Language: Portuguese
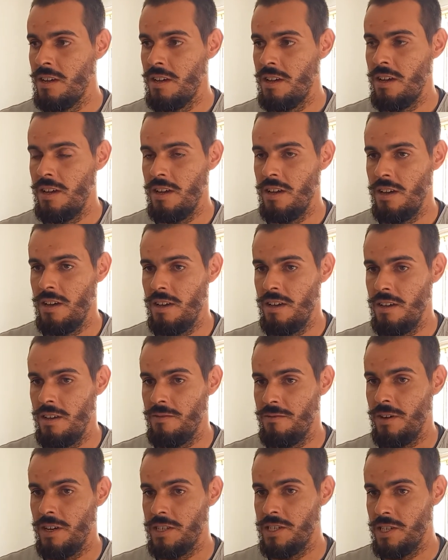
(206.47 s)
É,
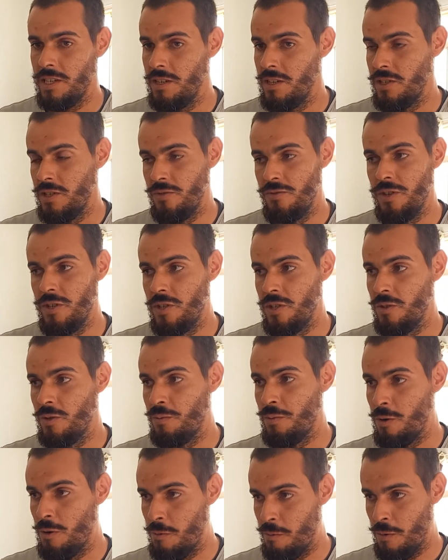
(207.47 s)
vai ser dividido
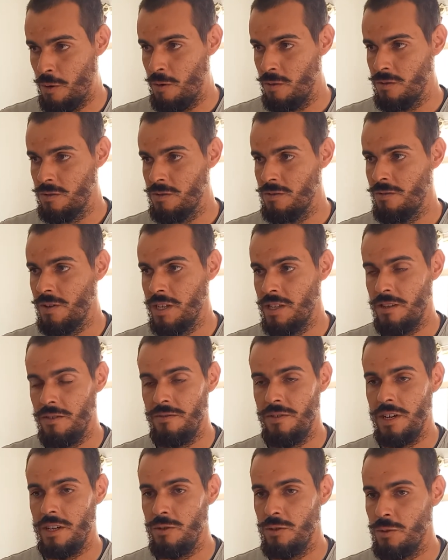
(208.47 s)
por pontos, vai ter
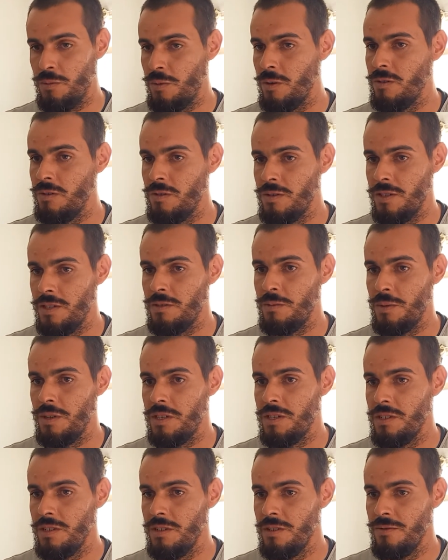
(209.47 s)
vários pontos
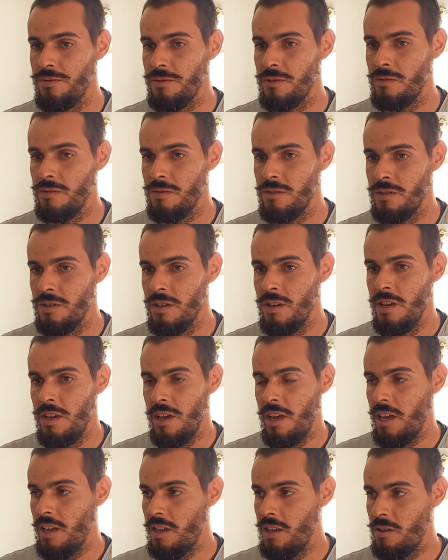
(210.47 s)
específicos
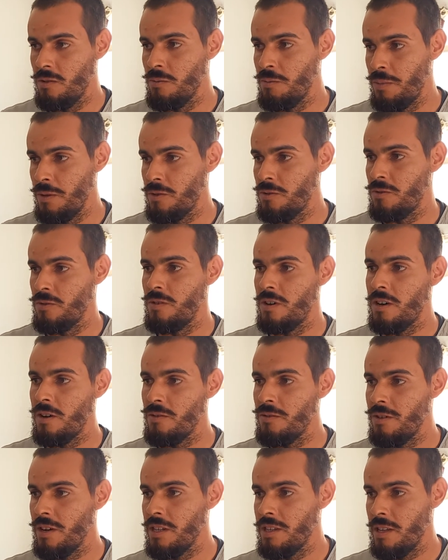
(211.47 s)
em que o
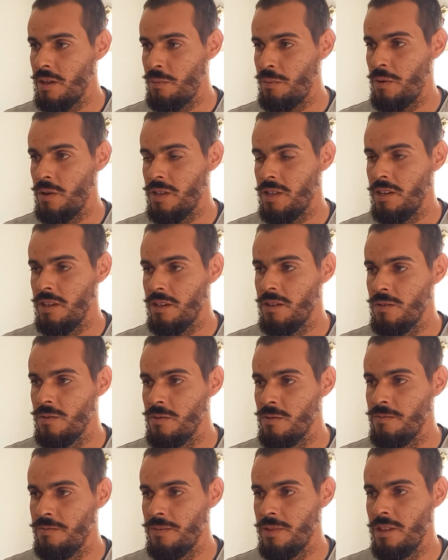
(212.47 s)
pessoal vai estar tá
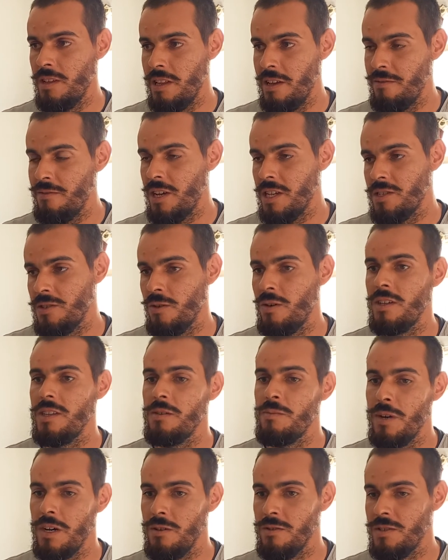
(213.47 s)
podendo levar seu
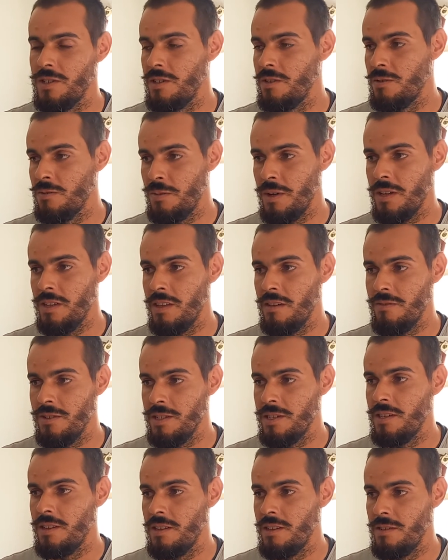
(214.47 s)
animalzinho para estar tá
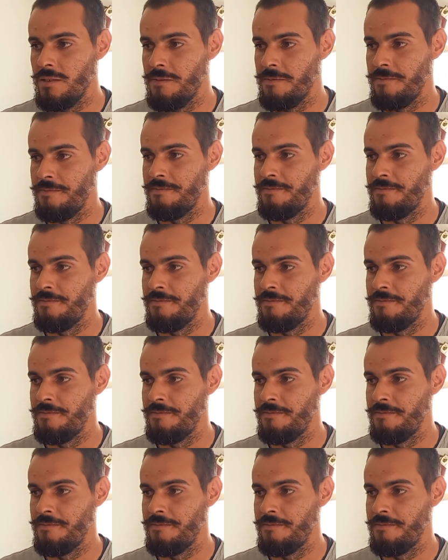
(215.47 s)
vacinando.